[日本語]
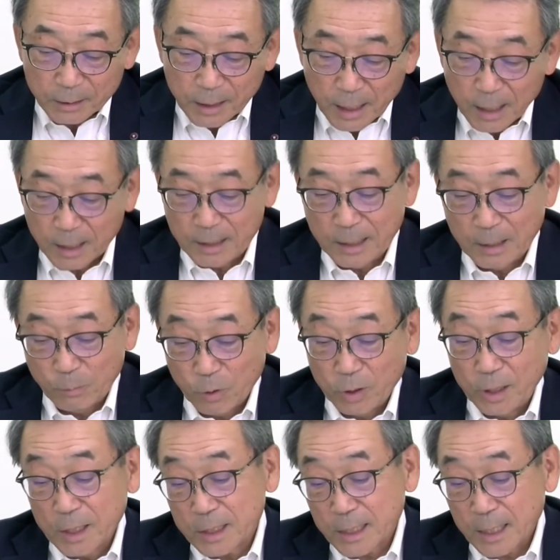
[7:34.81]
なかったも
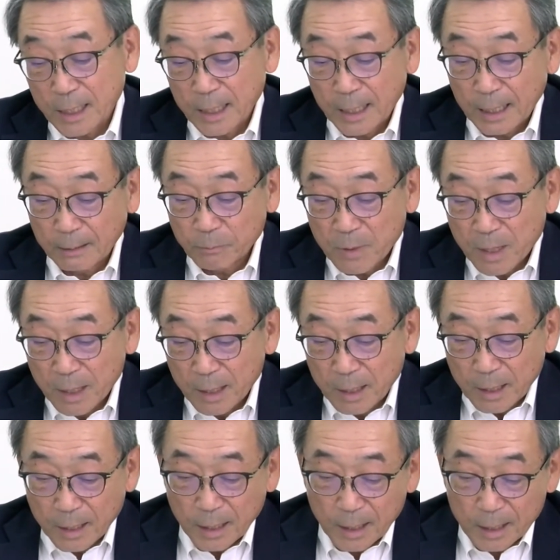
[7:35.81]
のですから、
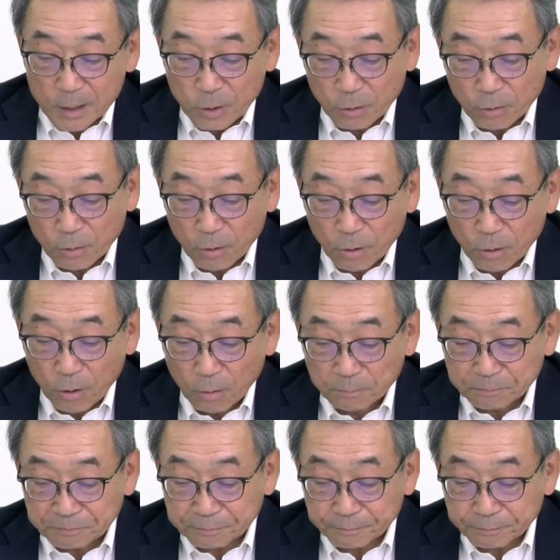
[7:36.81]
えー、その後